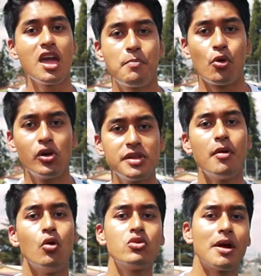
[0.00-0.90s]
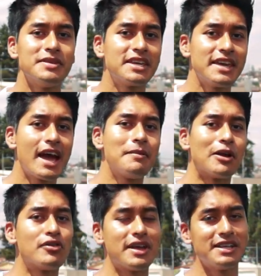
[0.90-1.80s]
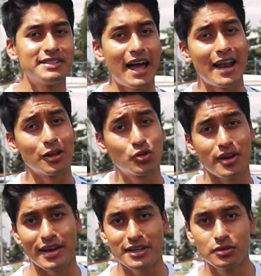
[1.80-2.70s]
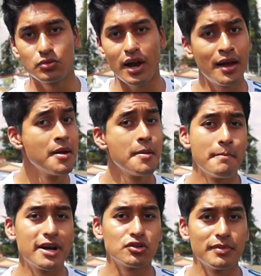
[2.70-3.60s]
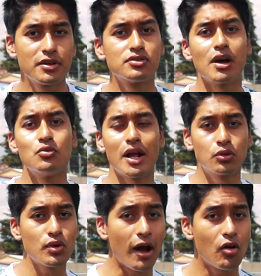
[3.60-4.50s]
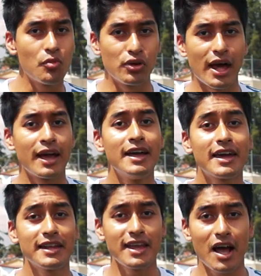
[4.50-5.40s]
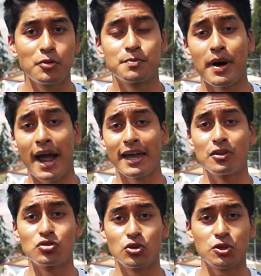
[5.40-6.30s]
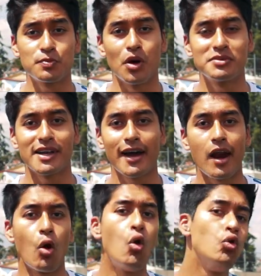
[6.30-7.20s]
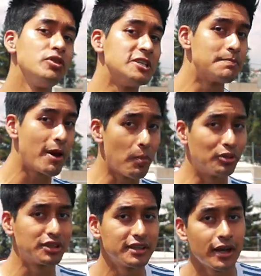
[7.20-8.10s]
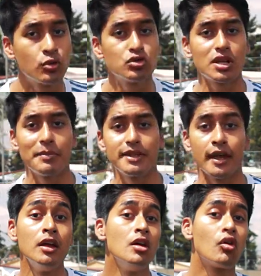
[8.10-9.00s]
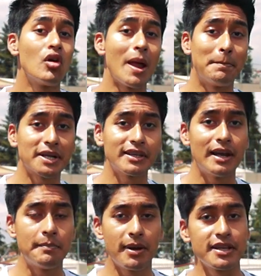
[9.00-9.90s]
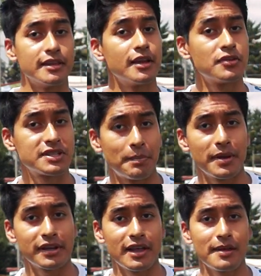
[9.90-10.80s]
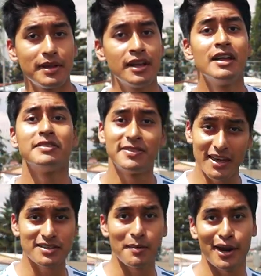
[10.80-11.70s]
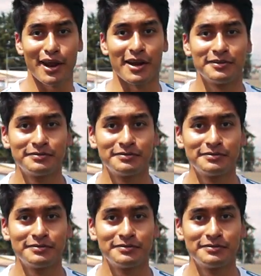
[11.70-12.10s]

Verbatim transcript: Y por último, una vez que ya el balón esté a la altura de la cintura, más o menos a una altura cómoda que tengamos para que nosotros podamos sacar un disparo potente justamente con la parte del empeine de nuestra pierna débil de esta manera.